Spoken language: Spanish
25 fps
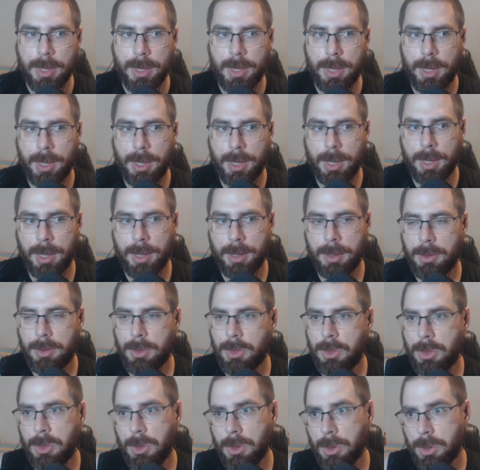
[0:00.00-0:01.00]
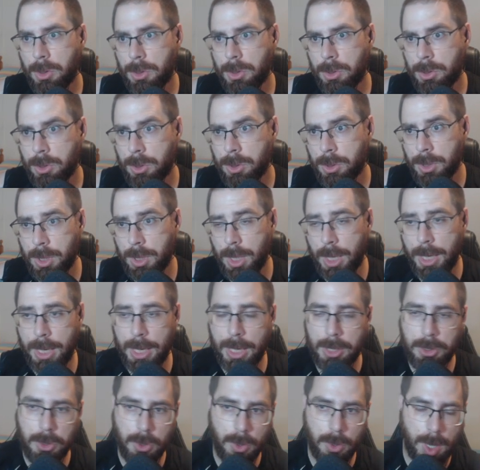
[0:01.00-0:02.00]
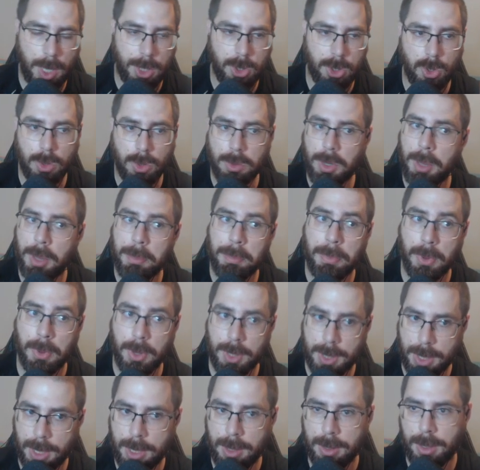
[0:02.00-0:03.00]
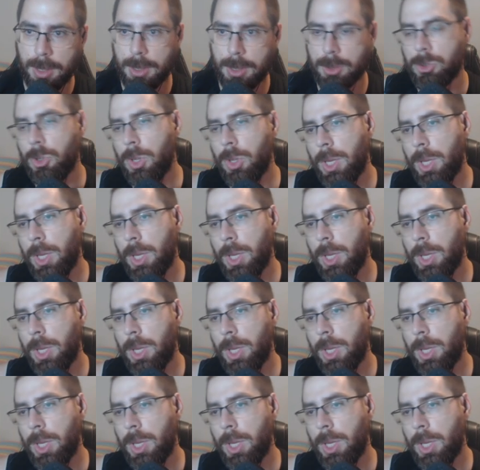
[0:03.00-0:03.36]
Eh, no diría yo que son importantes,